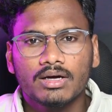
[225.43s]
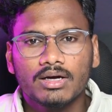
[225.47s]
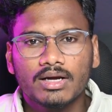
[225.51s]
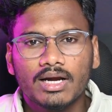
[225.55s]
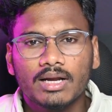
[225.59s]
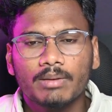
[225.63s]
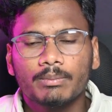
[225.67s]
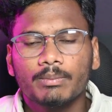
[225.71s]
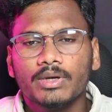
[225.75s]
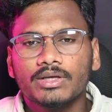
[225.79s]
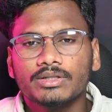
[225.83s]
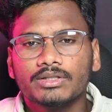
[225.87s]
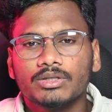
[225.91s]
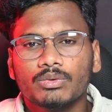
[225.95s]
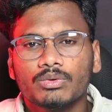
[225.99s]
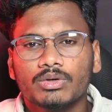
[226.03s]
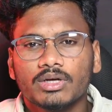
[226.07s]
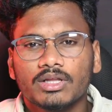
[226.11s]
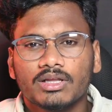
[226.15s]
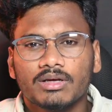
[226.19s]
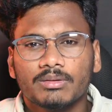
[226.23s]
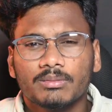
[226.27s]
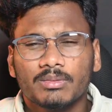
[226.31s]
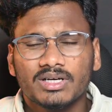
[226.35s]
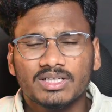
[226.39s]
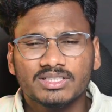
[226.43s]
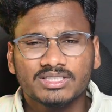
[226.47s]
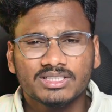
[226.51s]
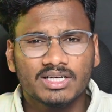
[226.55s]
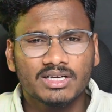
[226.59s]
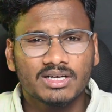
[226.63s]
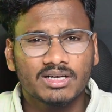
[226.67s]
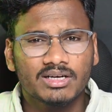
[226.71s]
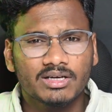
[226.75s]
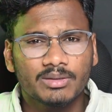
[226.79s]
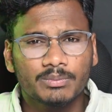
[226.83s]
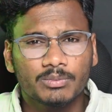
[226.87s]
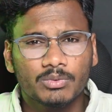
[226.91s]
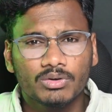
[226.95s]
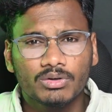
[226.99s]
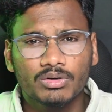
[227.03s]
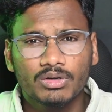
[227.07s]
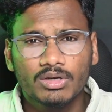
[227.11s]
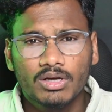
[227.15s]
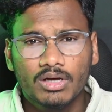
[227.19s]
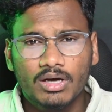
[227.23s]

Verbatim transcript: క్లబ్ అయితే ఉండేది అనమాట జనరల్గా ఇప్పుడు